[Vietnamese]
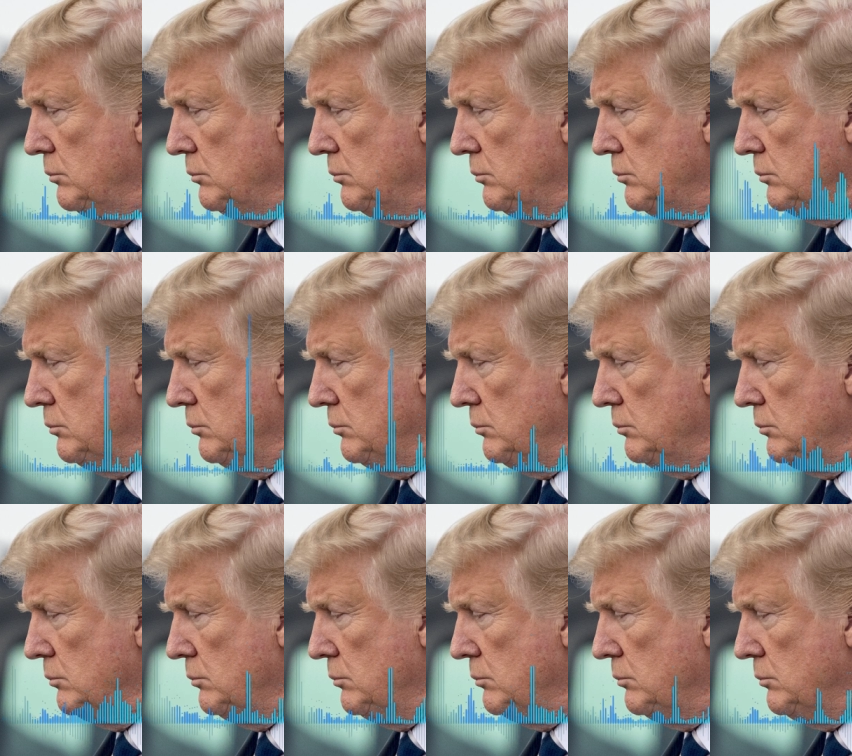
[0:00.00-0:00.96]
À,
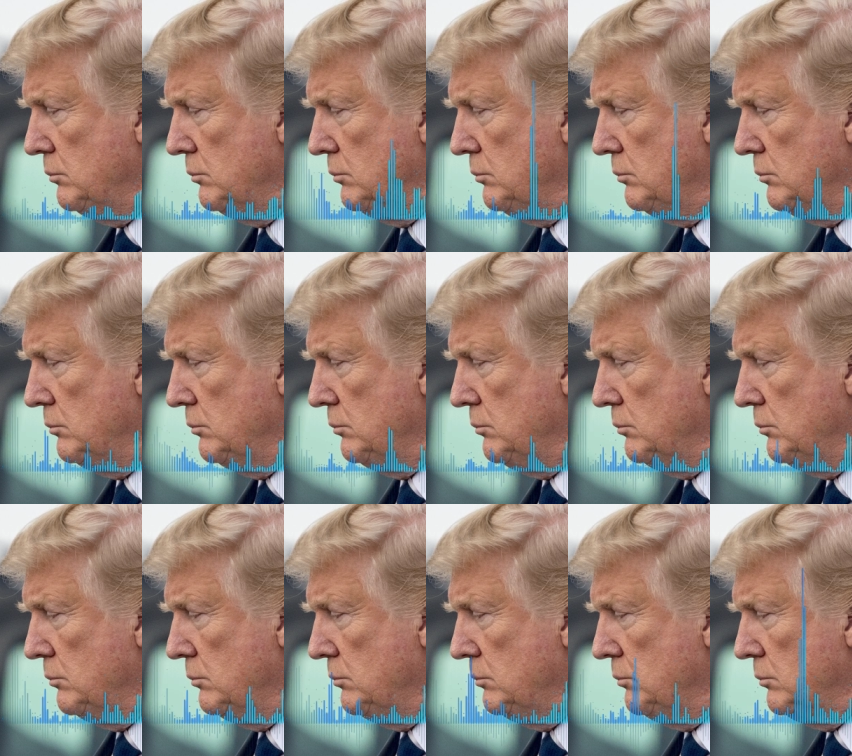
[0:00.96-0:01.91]
cái
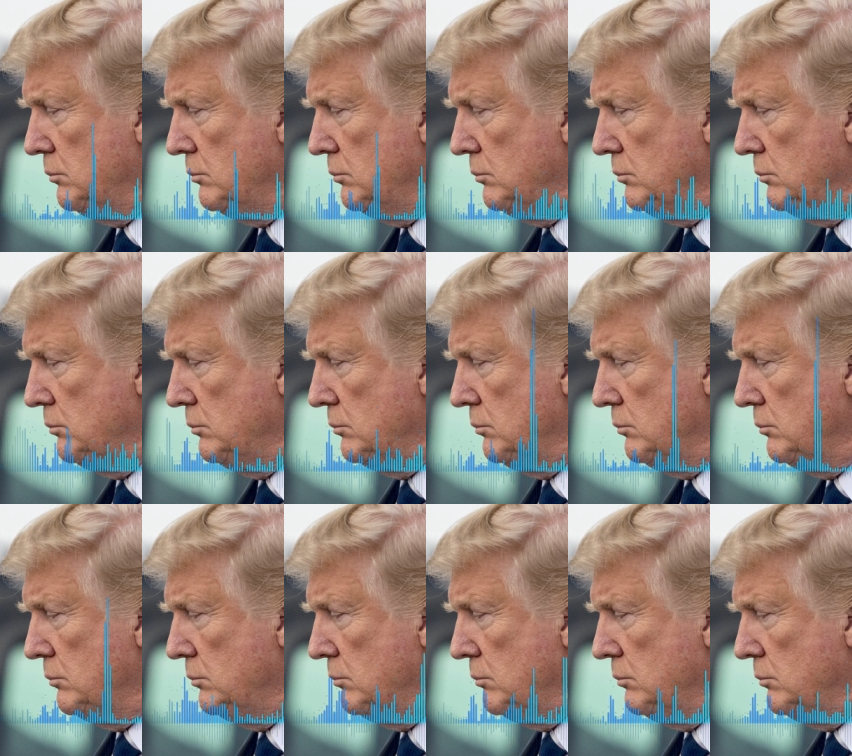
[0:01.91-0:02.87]
um,
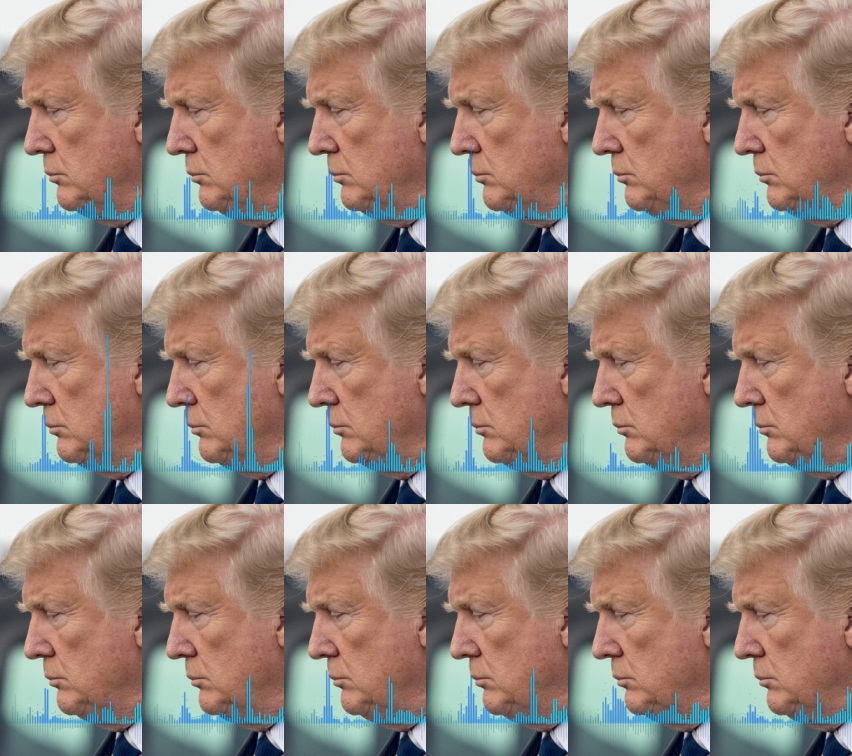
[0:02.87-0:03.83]
cái số sinh viên
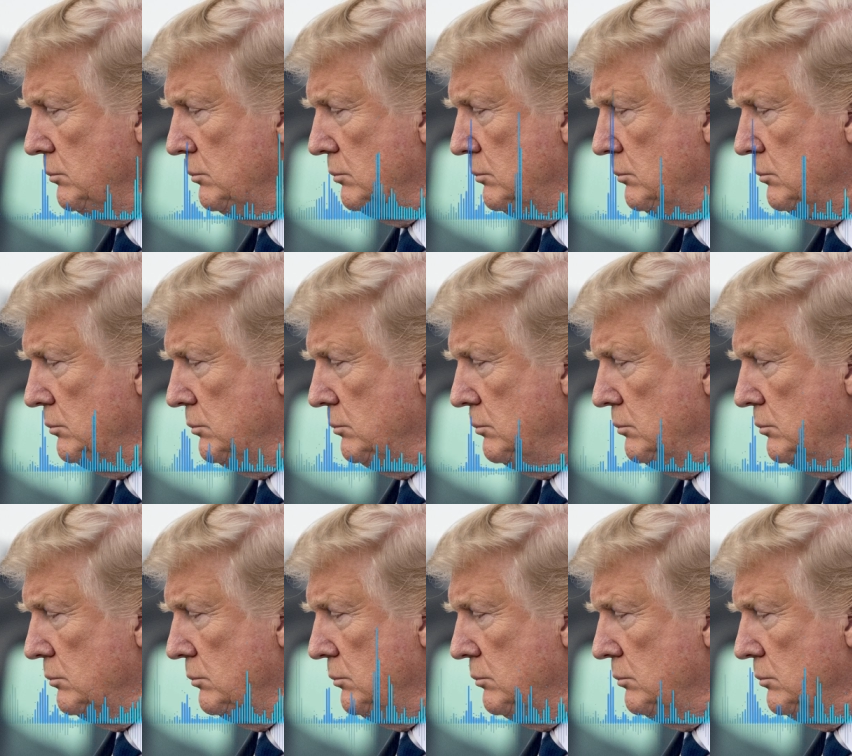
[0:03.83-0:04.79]
học sinh ra
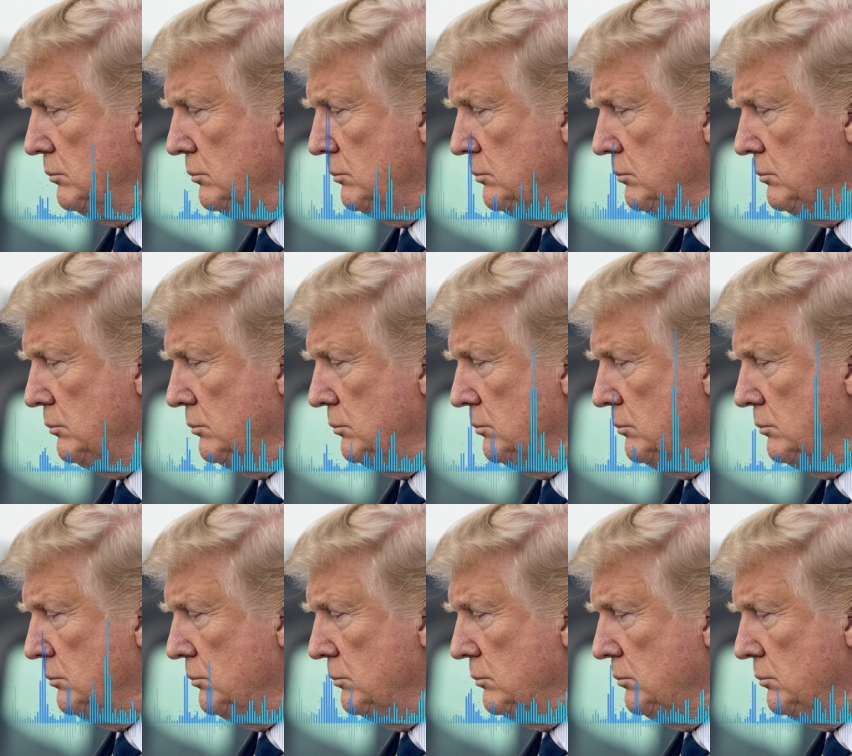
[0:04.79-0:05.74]
trường à, sĩ
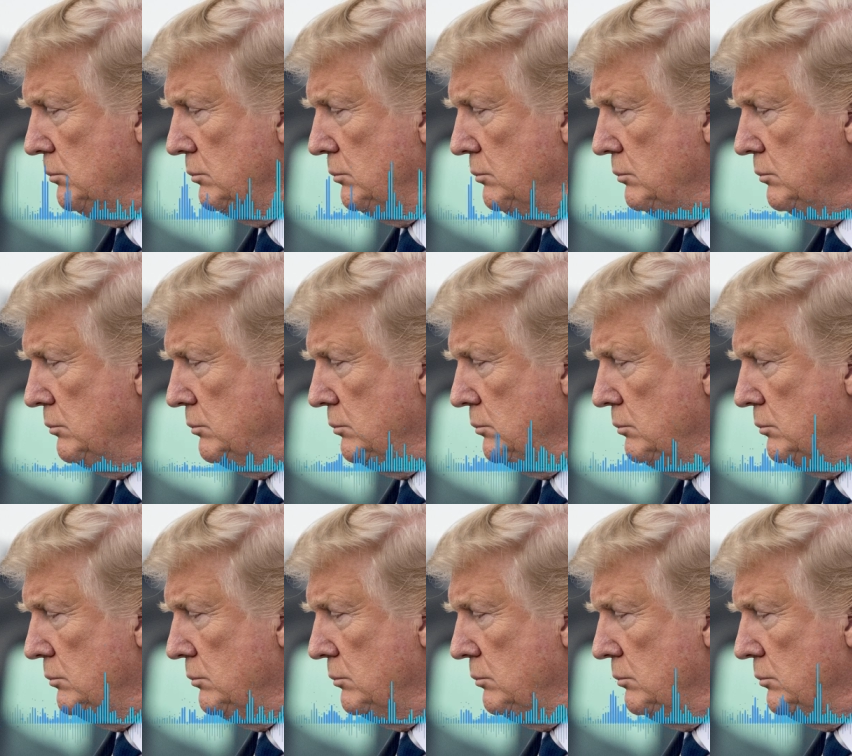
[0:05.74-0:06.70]
quan đó là
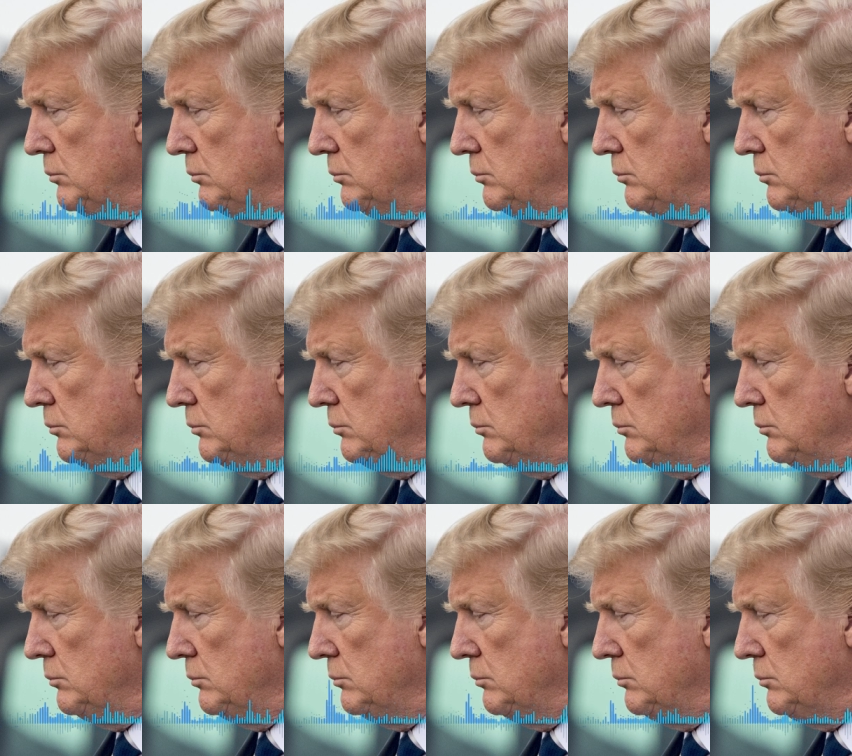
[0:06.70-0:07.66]
899
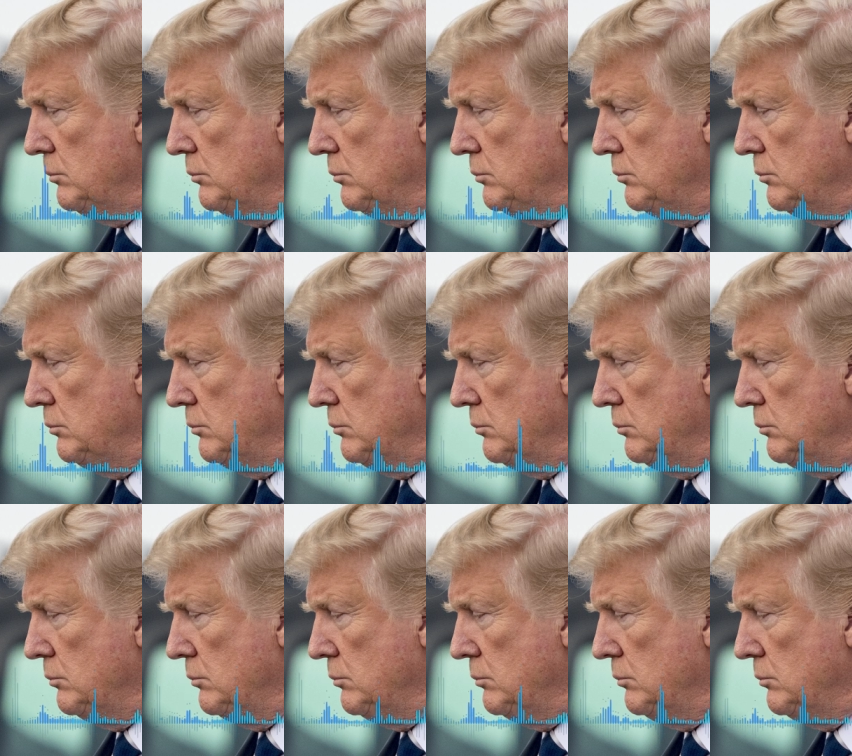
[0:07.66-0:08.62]
à,
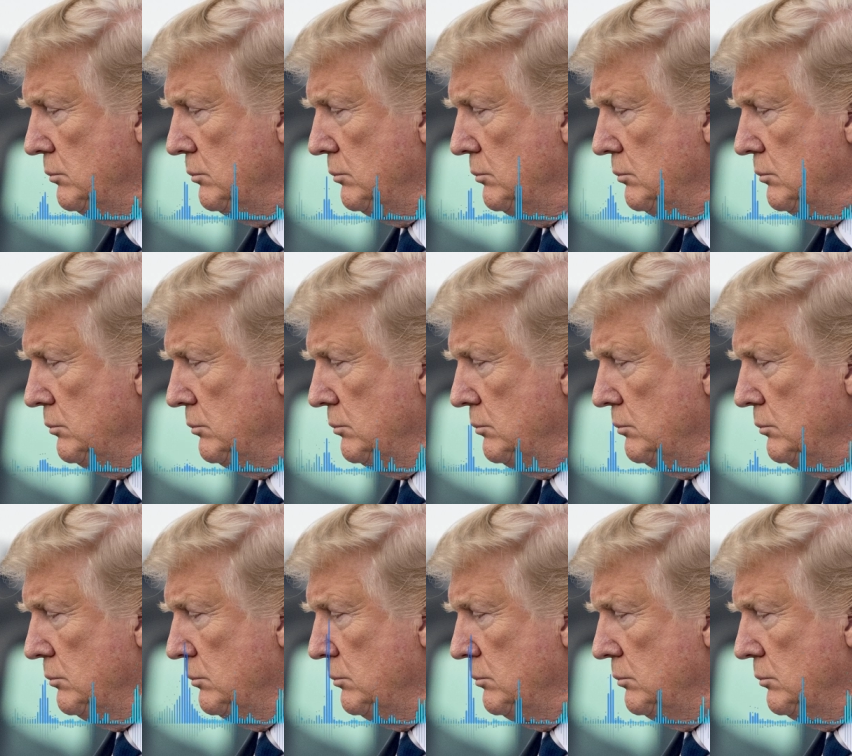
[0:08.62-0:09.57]
thượng nghị sĩ McCain
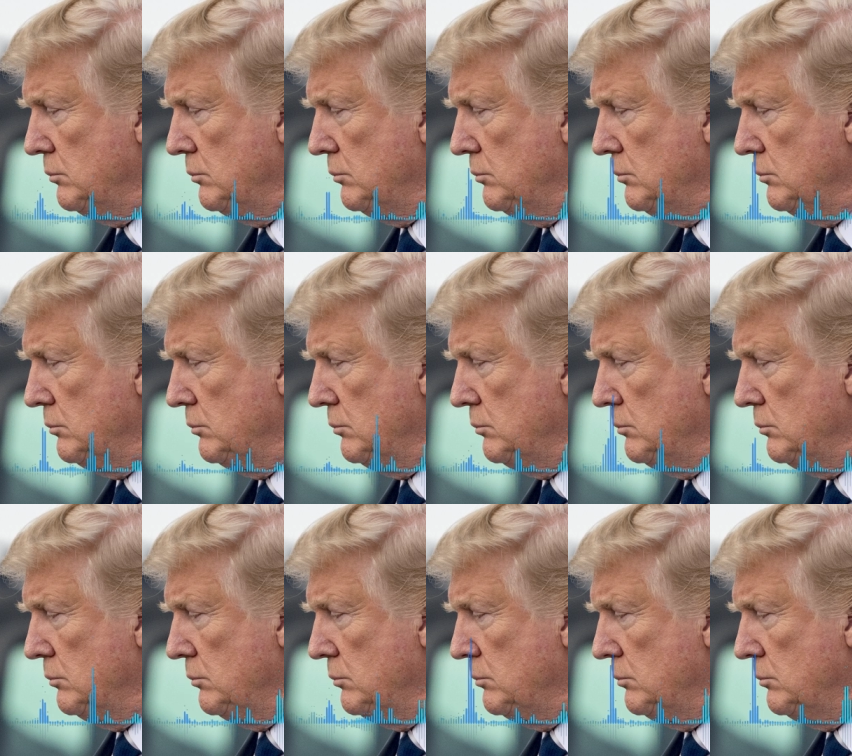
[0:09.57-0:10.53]
đó, học rất là
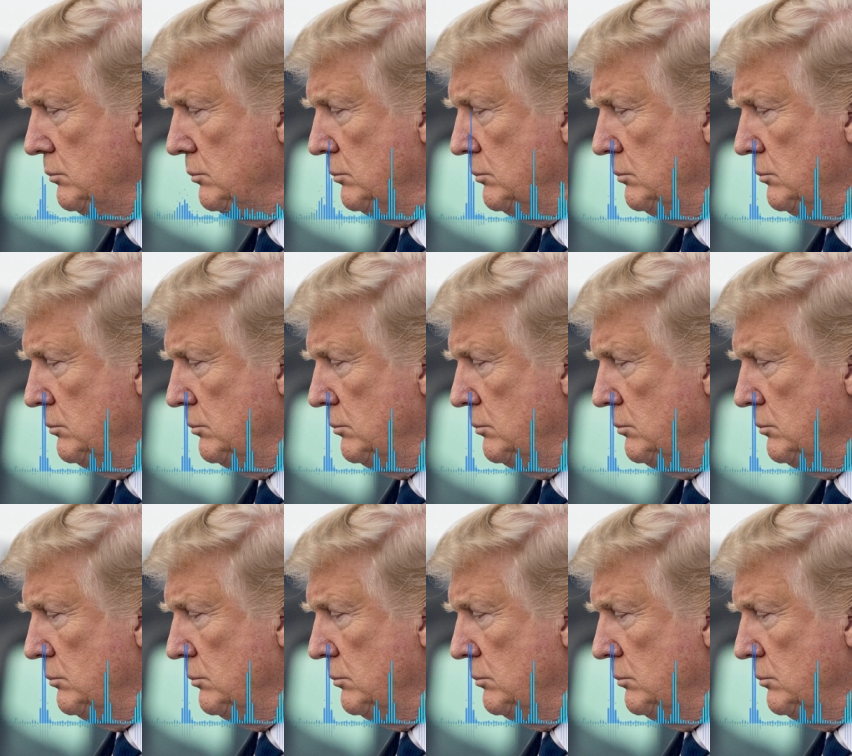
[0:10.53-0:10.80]
giỏi